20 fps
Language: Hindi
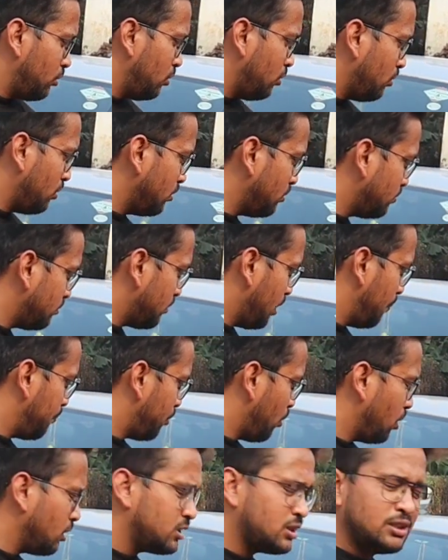
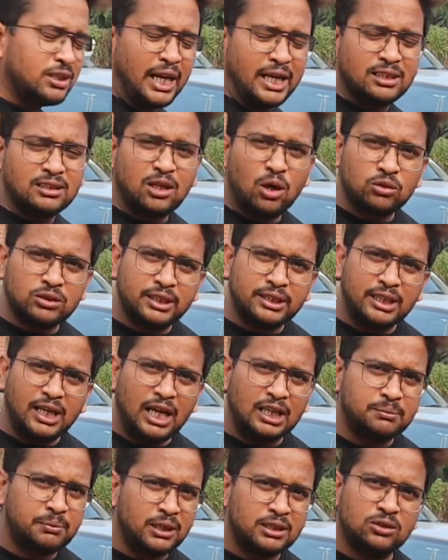आपको नाइन 9000
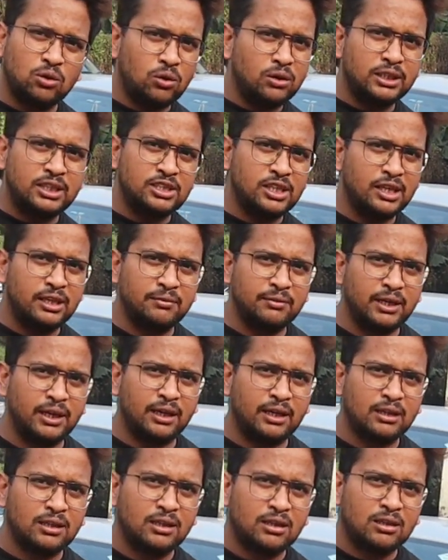के आसपास ओनली चली हुई
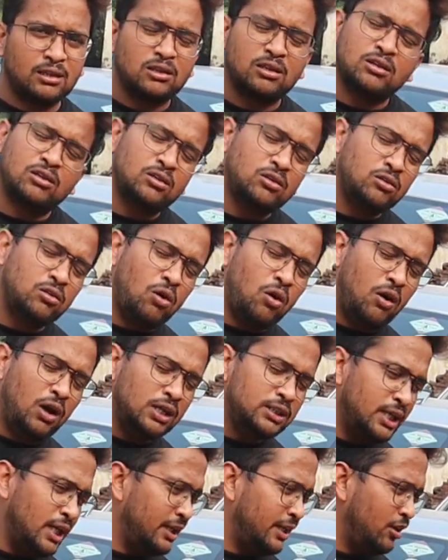है 9000 के पास
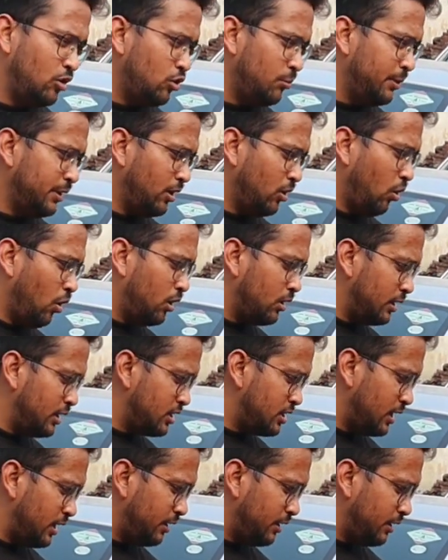हजार किलोमीटर ऑनली